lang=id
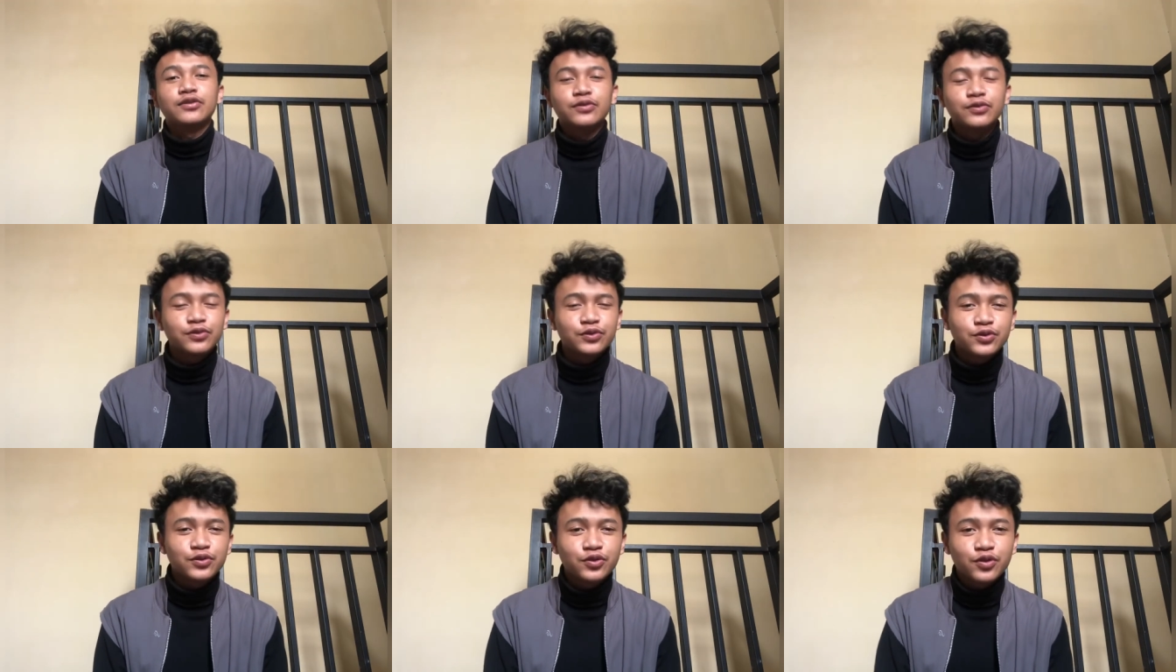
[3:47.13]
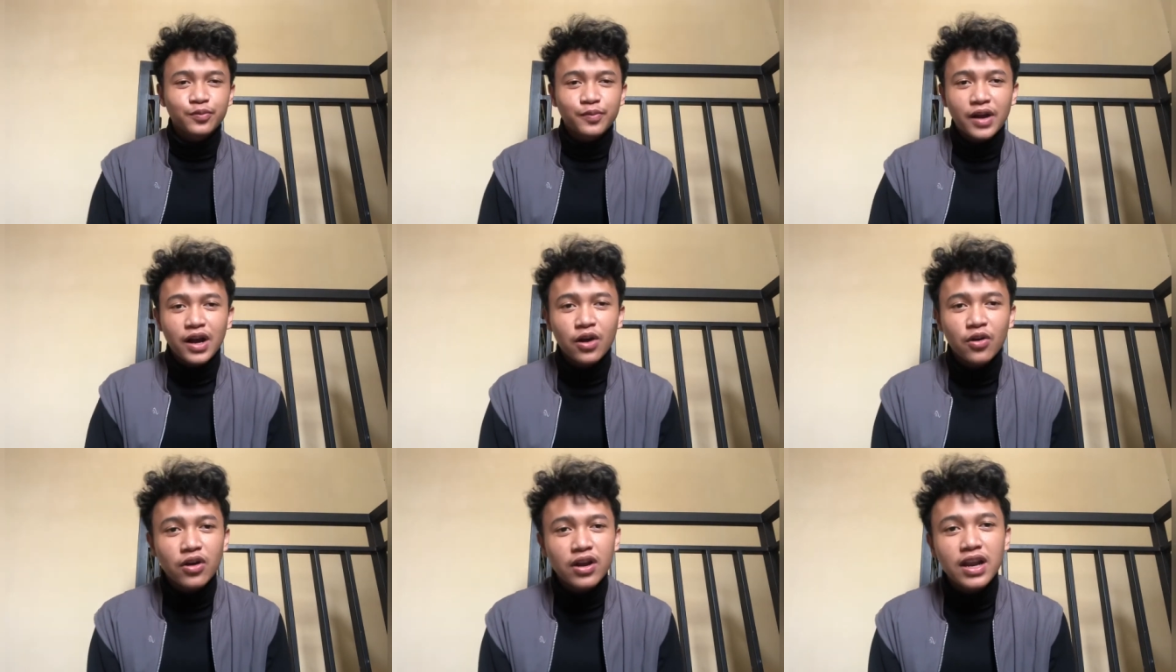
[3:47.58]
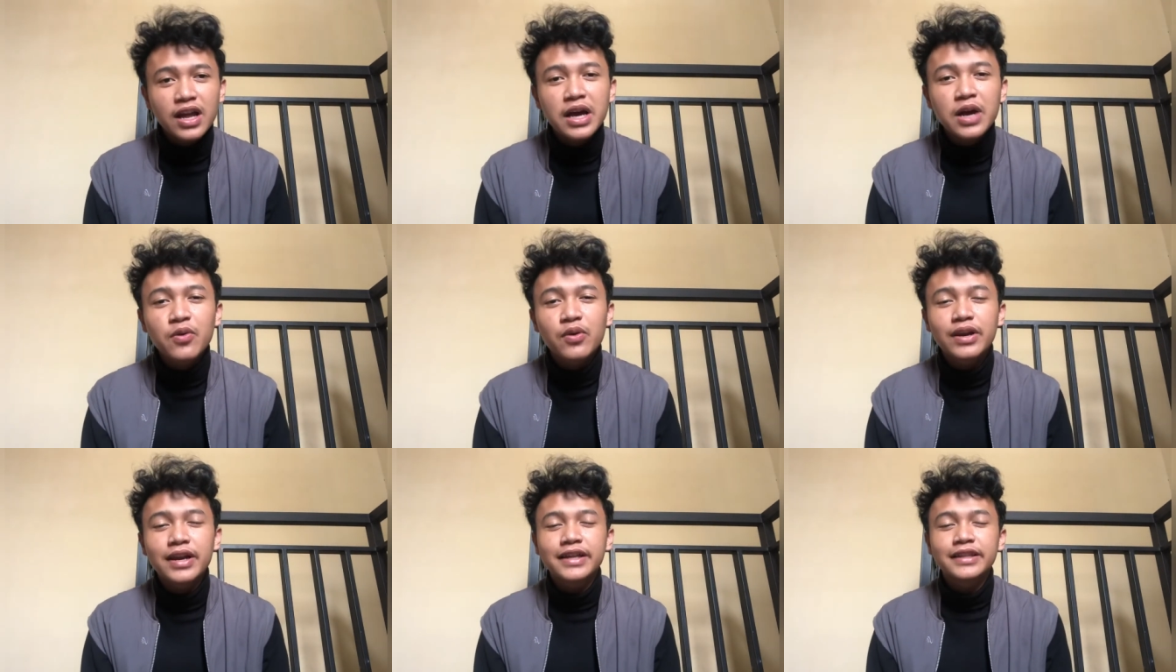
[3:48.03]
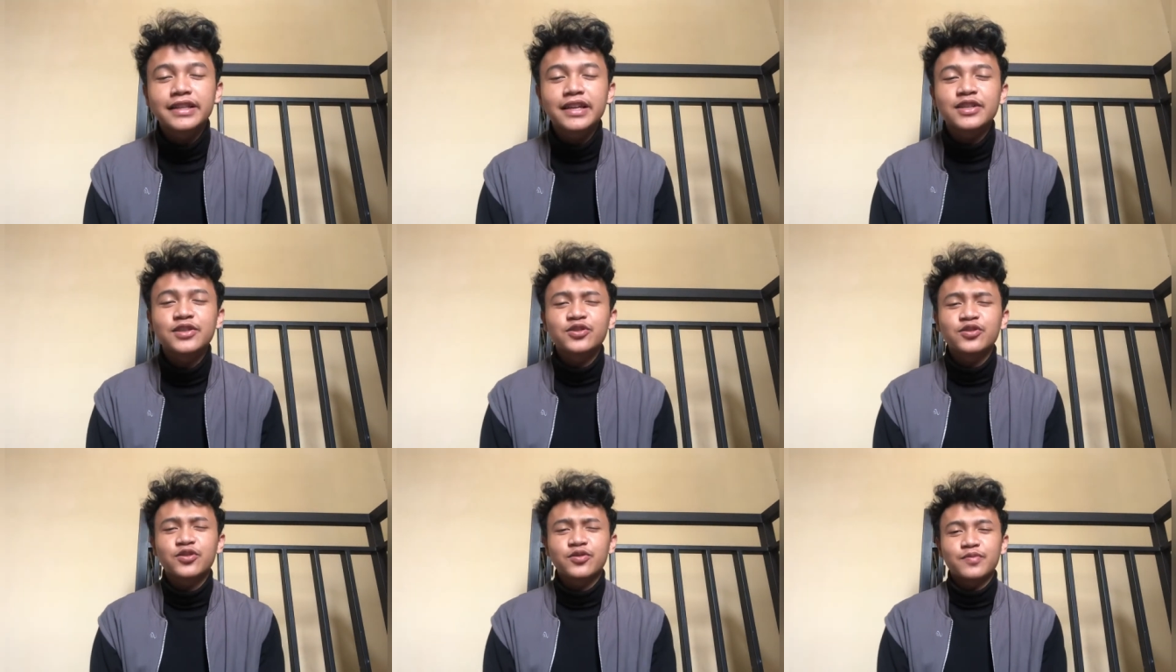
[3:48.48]
Unzur makola ulatan
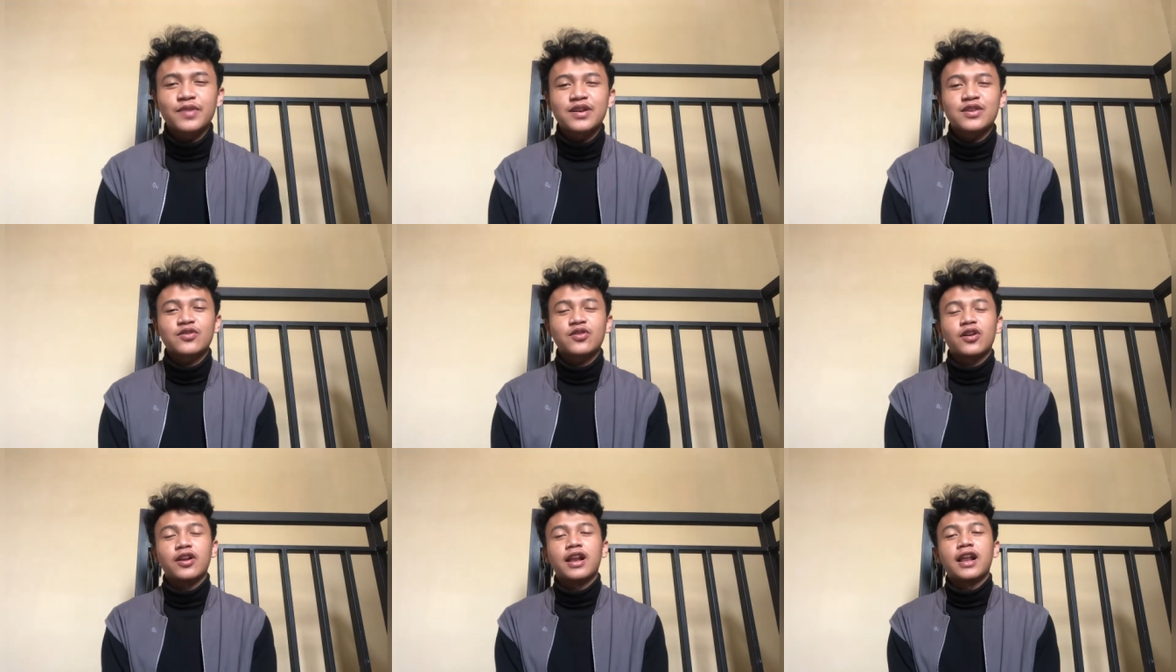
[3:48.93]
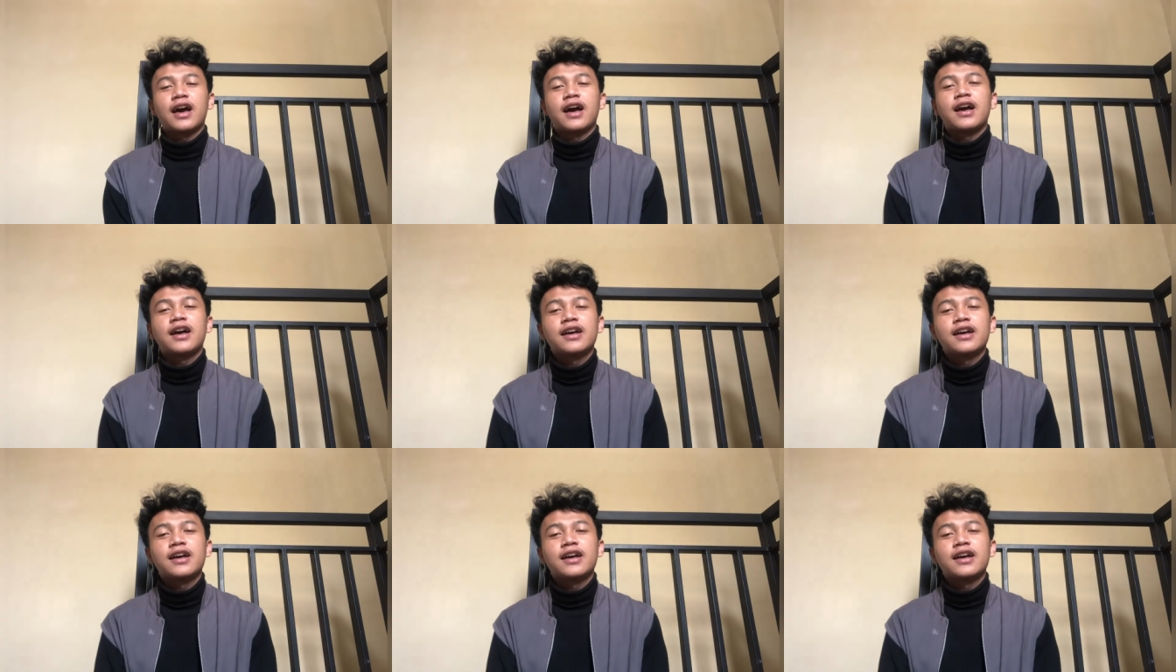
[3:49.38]
zurman kola.